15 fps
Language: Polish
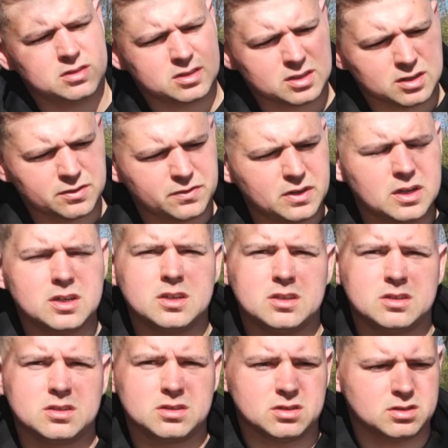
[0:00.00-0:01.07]
z chwili,
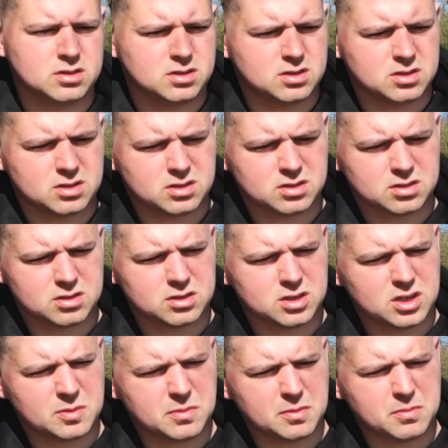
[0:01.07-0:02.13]
e, że
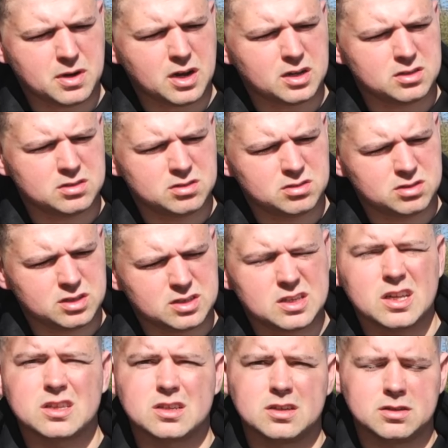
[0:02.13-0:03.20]
nie ma brań,
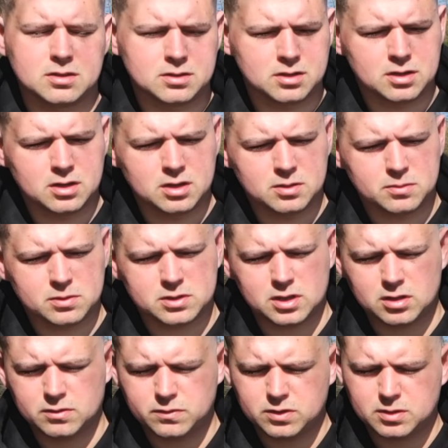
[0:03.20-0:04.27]
niestety,
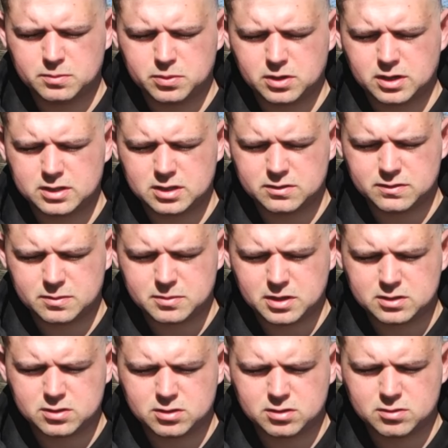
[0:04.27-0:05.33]
postanowiłem pokazać Wam na
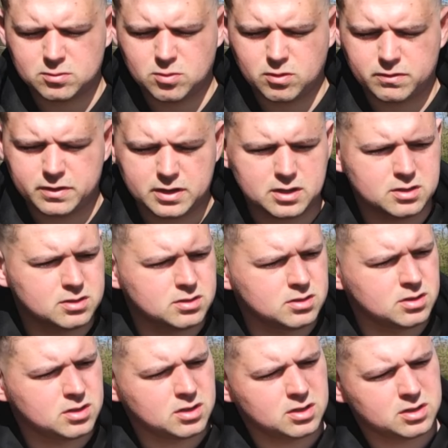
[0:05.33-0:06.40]
co łowię,
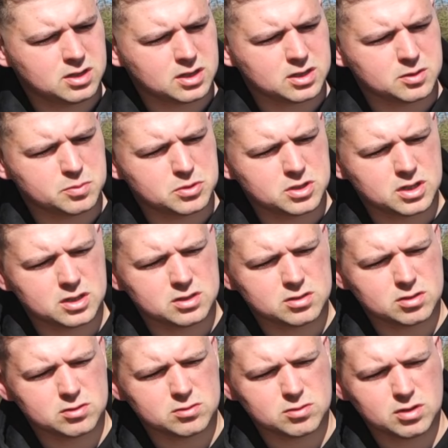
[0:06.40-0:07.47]
jakich przynęt
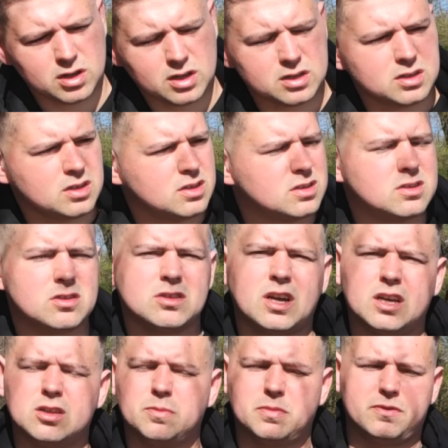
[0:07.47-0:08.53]
stosuję i co
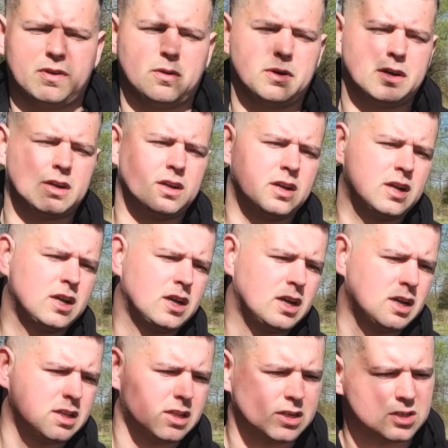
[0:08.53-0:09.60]
daję do pv -ek.
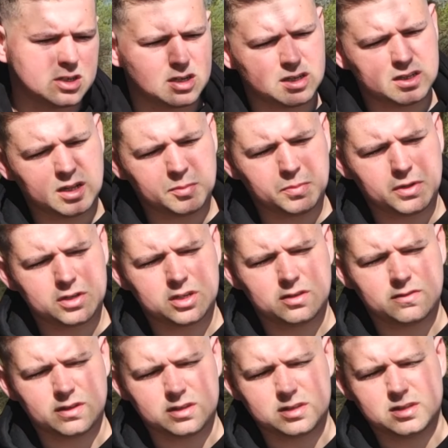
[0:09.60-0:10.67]
Także na pierwszej
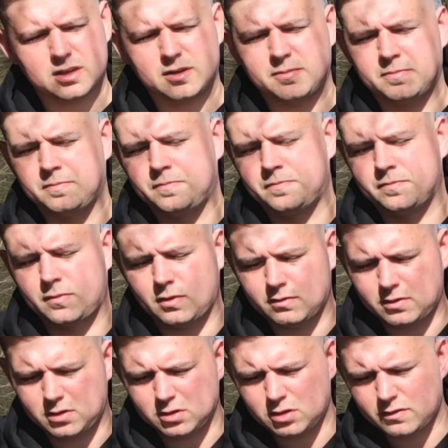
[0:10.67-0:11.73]
wędce
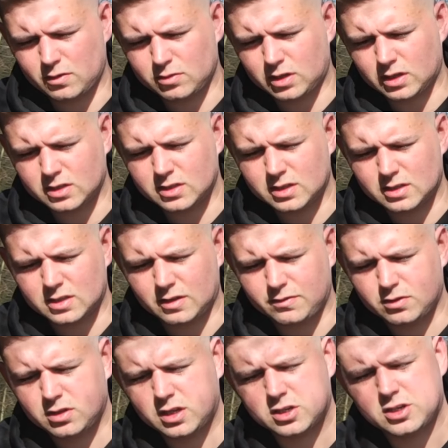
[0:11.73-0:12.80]
wylądował taki zestaw
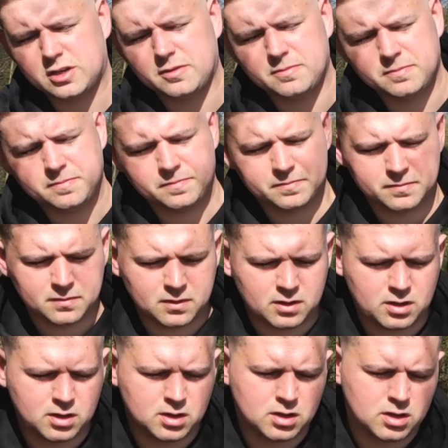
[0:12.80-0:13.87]
od nasza.
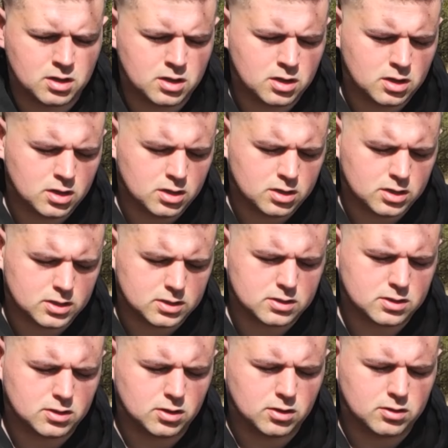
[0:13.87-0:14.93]
Jest
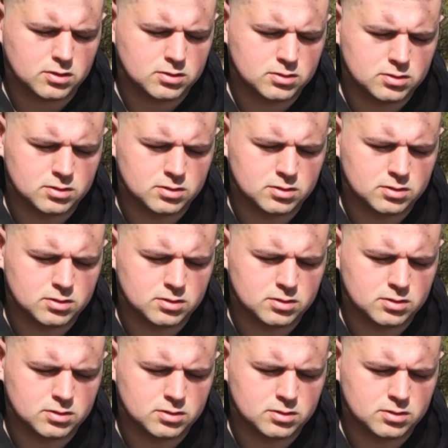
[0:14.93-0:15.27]
to